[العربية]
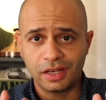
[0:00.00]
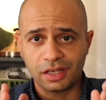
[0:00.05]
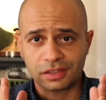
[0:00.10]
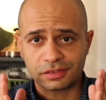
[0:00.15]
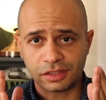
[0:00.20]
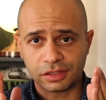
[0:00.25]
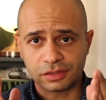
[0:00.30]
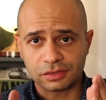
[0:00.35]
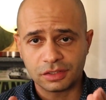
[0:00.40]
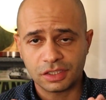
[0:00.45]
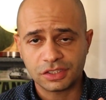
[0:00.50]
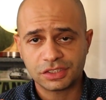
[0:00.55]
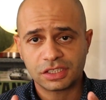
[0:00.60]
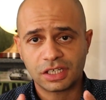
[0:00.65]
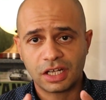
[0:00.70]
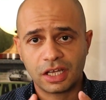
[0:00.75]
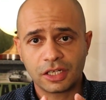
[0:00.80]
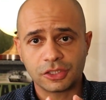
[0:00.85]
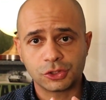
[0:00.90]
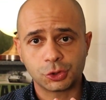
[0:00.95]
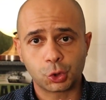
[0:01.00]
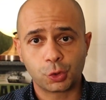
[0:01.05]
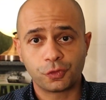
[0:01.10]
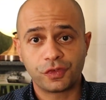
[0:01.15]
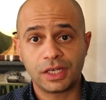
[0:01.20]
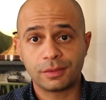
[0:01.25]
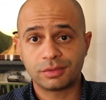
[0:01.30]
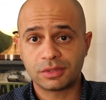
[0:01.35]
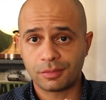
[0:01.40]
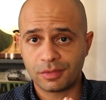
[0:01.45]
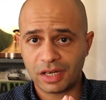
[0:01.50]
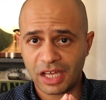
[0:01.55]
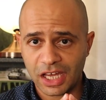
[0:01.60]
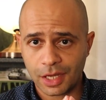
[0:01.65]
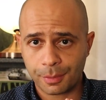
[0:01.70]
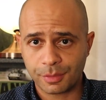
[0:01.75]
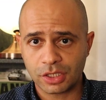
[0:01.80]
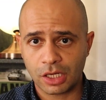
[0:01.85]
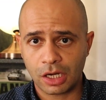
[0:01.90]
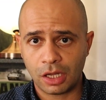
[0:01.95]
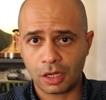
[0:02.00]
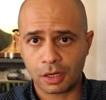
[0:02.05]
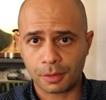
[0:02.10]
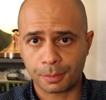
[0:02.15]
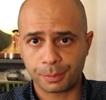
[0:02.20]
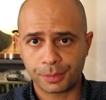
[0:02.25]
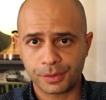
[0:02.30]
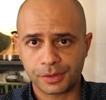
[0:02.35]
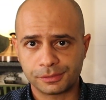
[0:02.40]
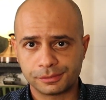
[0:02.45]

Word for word: انك تنتصر على الظروف اللي بتمنعك من الحرب